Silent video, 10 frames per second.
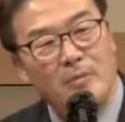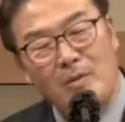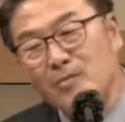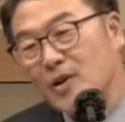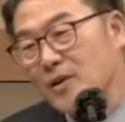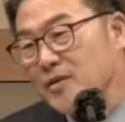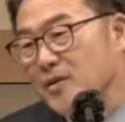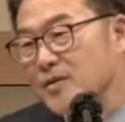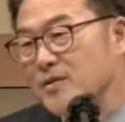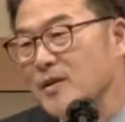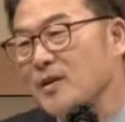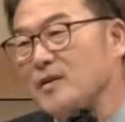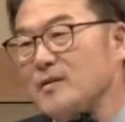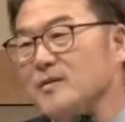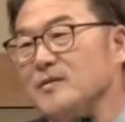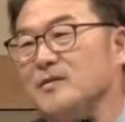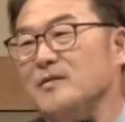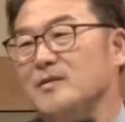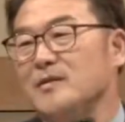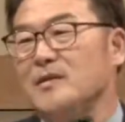방문하게 되었는데
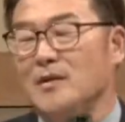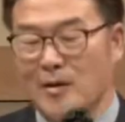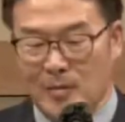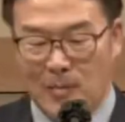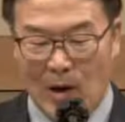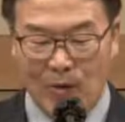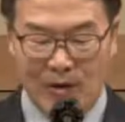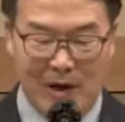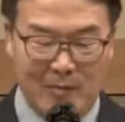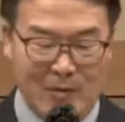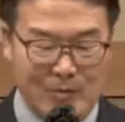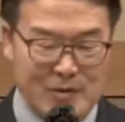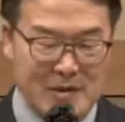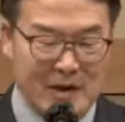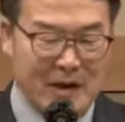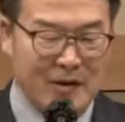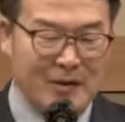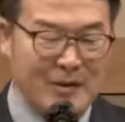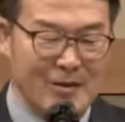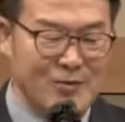바울이 가면 문제가
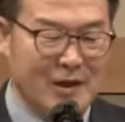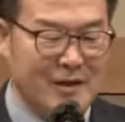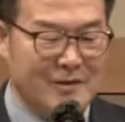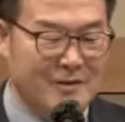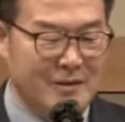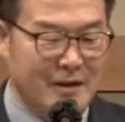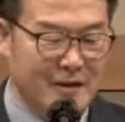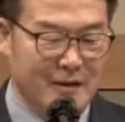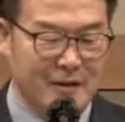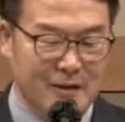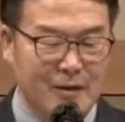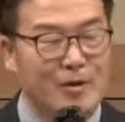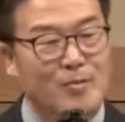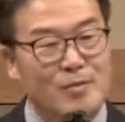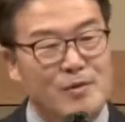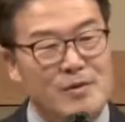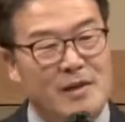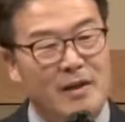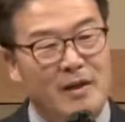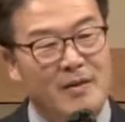해결될 줄 알았는데
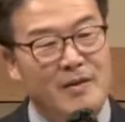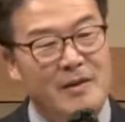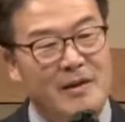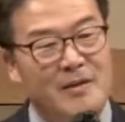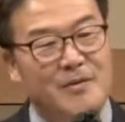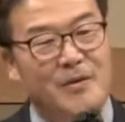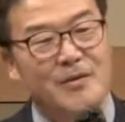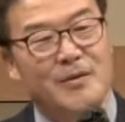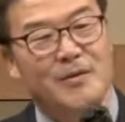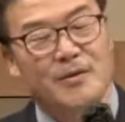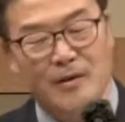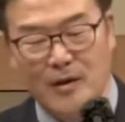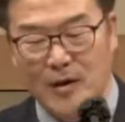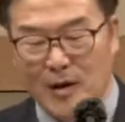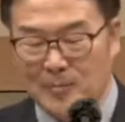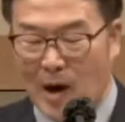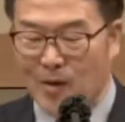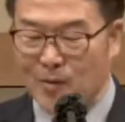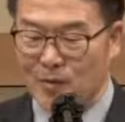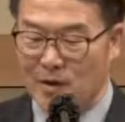문제가 해결되기는커녕
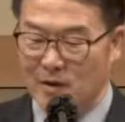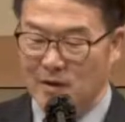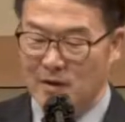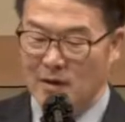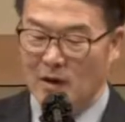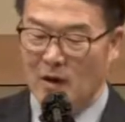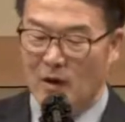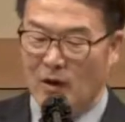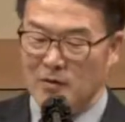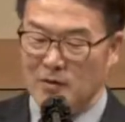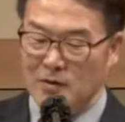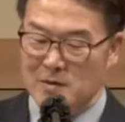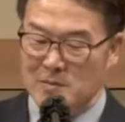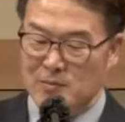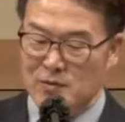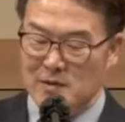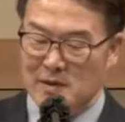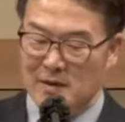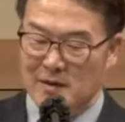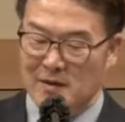바울이 어떤
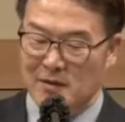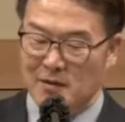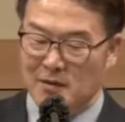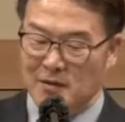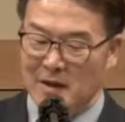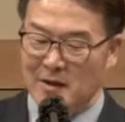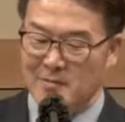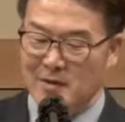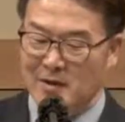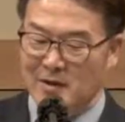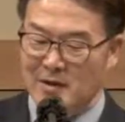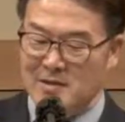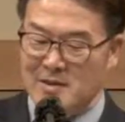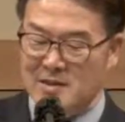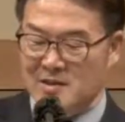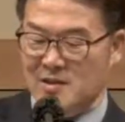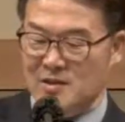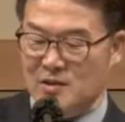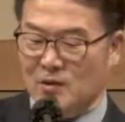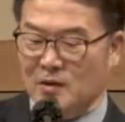문제에 대해서 사람들에게
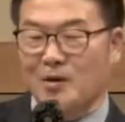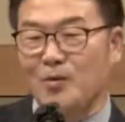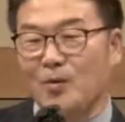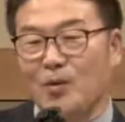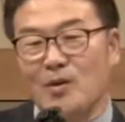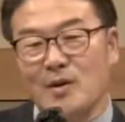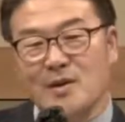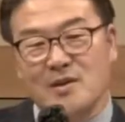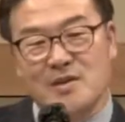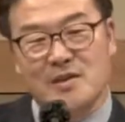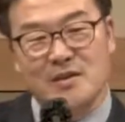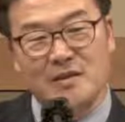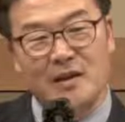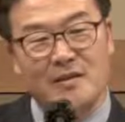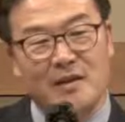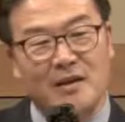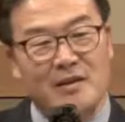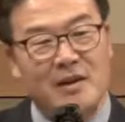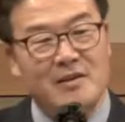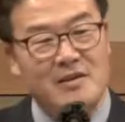지적하고 징계를
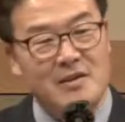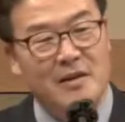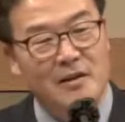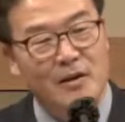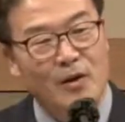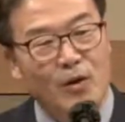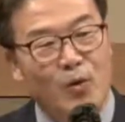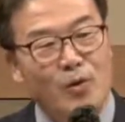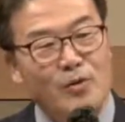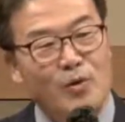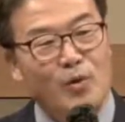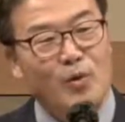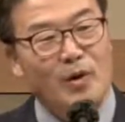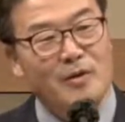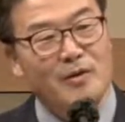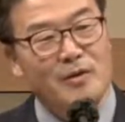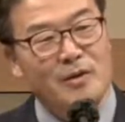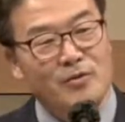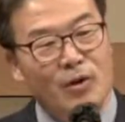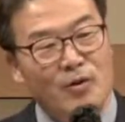내리게 되자 고린도 교회는
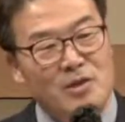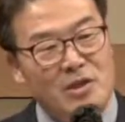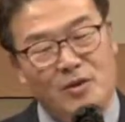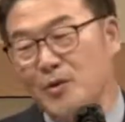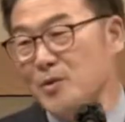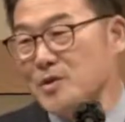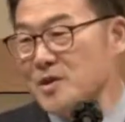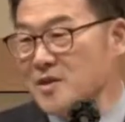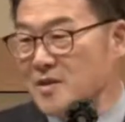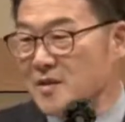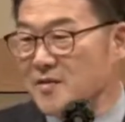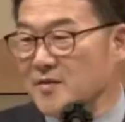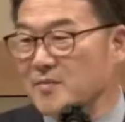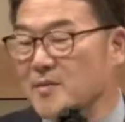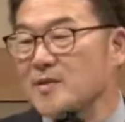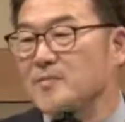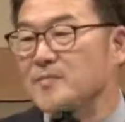더 시끄러워지기 시작했습니다.